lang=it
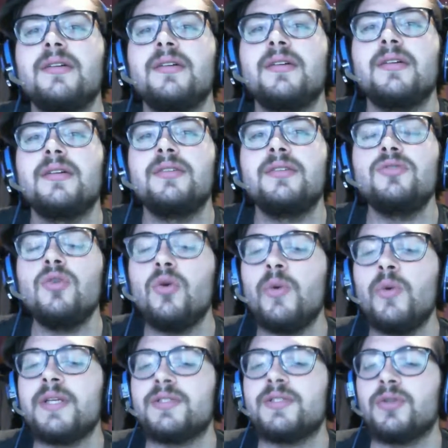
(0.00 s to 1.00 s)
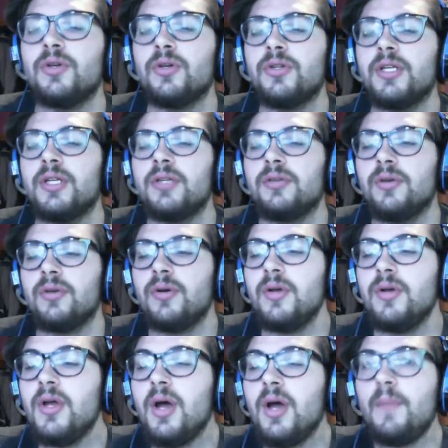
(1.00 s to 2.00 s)
Solo questo io ho detto.
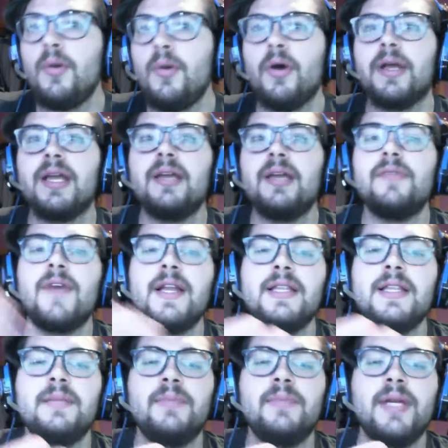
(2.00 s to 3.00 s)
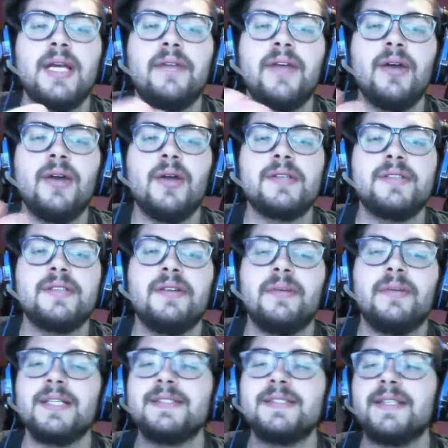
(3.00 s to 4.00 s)
Poi che i fan di Briga vengono a scrivermi
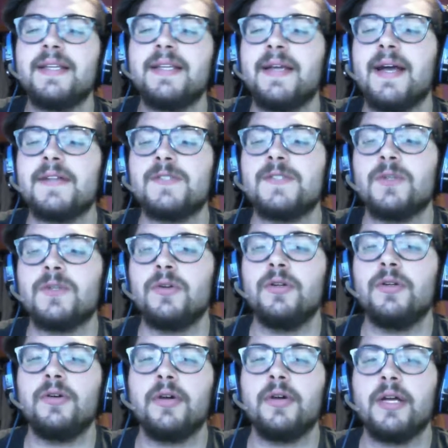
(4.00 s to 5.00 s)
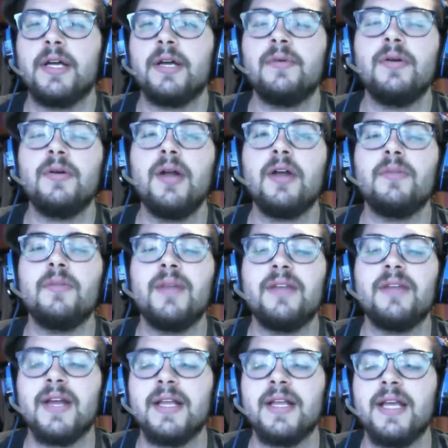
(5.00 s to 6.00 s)
testa di cazzo, coglione, quello là non me ne
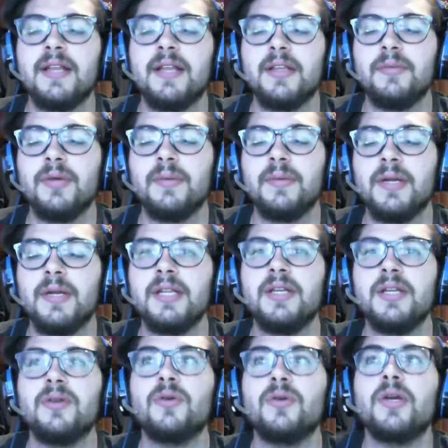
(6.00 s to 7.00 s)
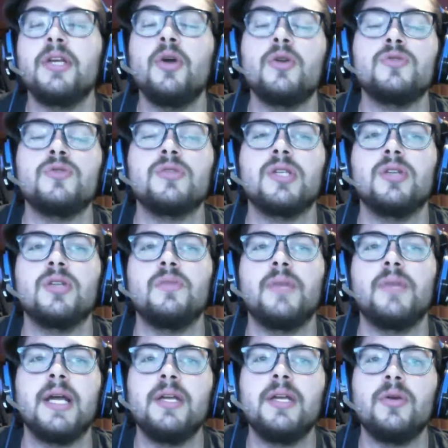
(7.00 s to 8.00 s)
frega niente, pure perché dicono che io ho insultato
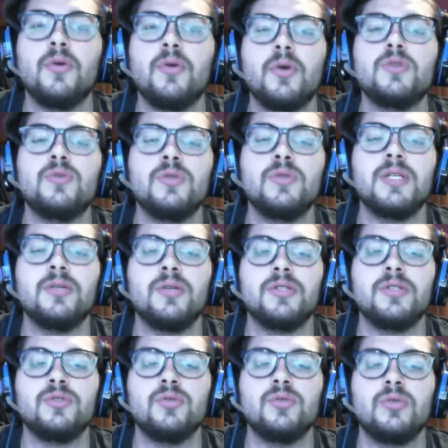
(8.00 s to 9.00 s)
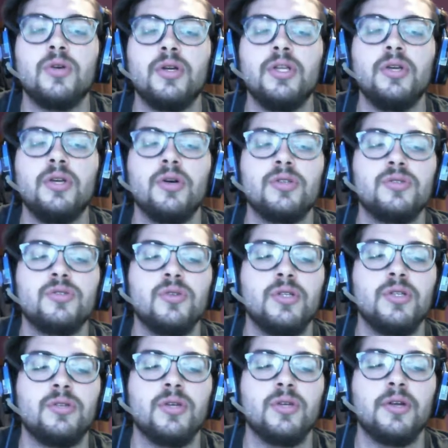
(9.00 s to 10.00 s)
Briga, io non ho insultato nessuno, io ho solo
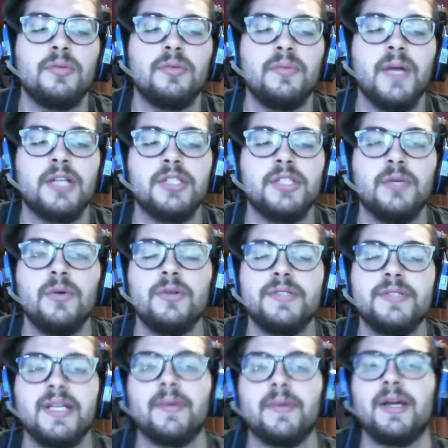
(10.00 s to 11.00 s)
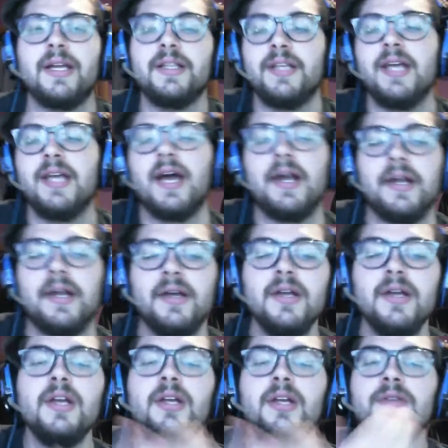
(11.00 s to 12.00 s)
detto che non mi piace, quello si chiama criticare,
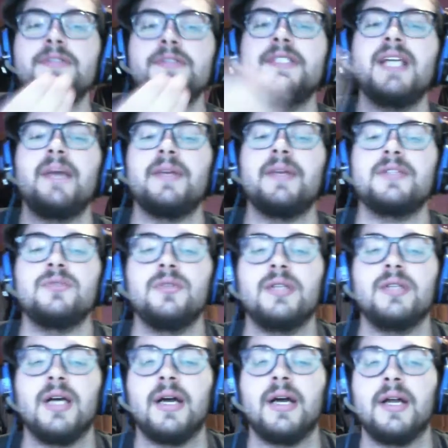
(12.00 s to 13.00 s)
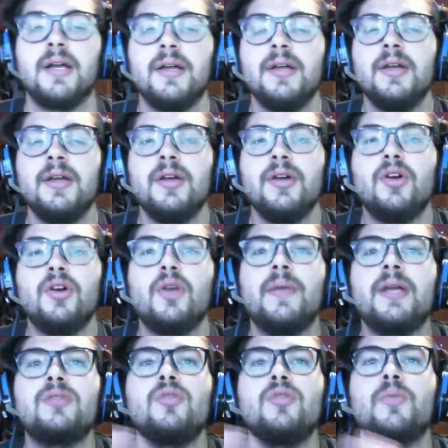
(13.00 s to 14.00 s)
non si chiama insultare.
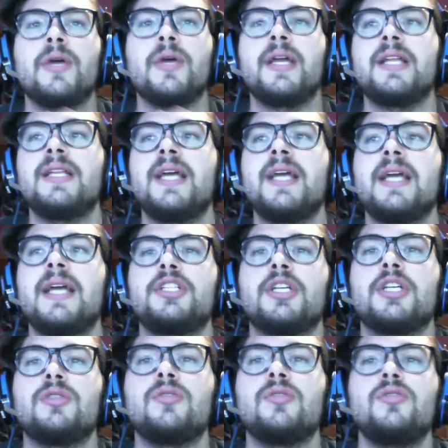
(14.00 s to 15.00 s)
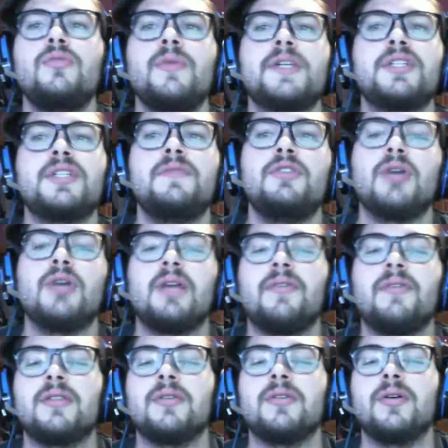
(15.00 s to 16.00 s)
Come tu puoi criticare dicendo non mi piace il video che hai
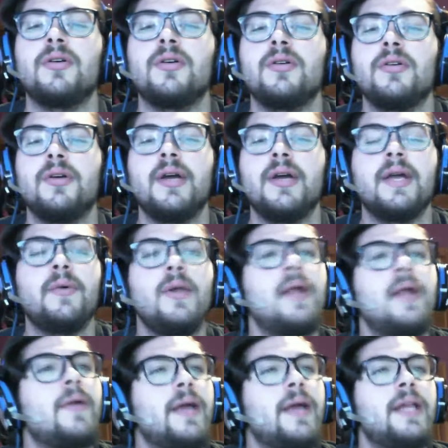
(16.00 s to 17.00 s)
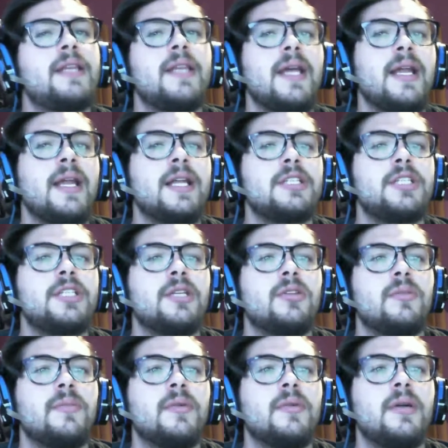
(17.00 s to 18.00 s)
fatto, e quella è una critica e
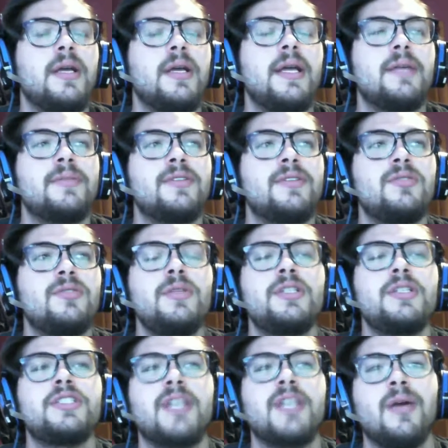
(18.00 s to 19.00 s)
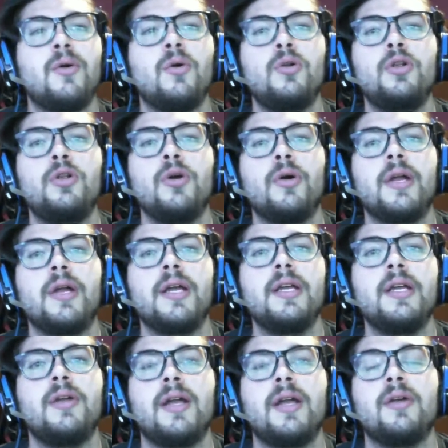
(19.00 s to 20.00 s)
l'accetto. E se tu mi dici sei un coglione,
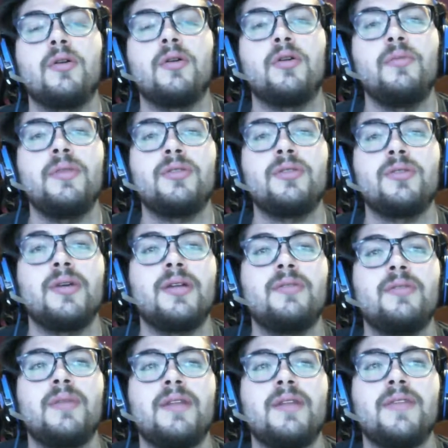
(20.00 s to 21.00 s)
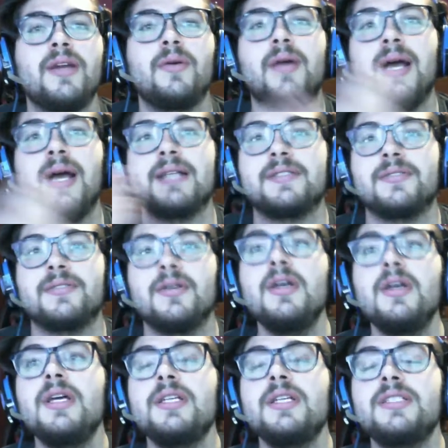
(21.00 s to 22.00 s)
io leggo il commento e non me ne frega un cazzo.
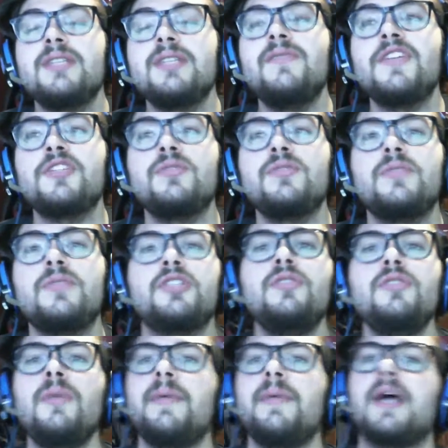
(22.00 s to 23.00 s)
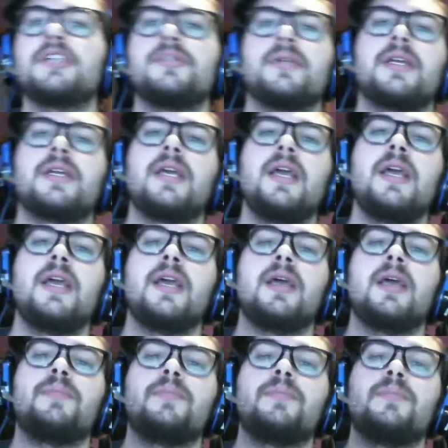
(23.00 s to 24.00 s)
Se invece tu mi dici non mi piace perché
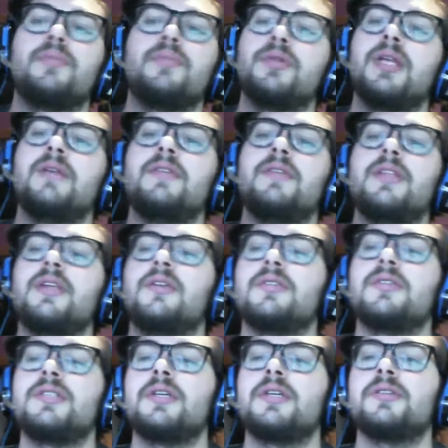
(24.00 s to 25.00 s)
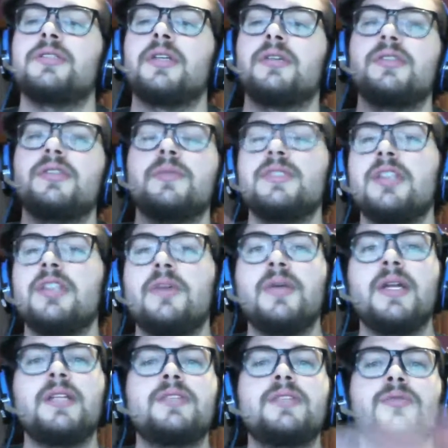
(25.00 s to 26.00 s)
potevi, di così, così, così, possiamo
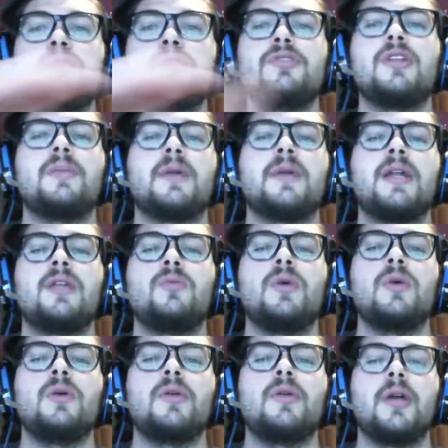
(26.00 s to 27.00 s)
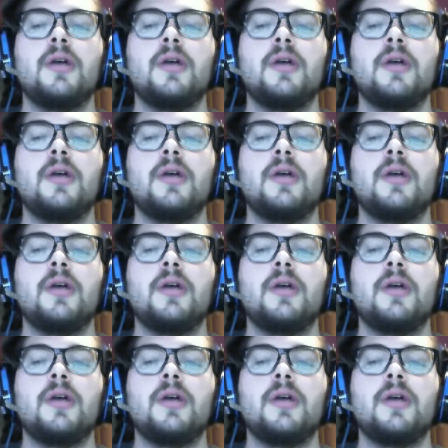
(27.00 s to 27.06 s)
aprire una discussione e parla due ore.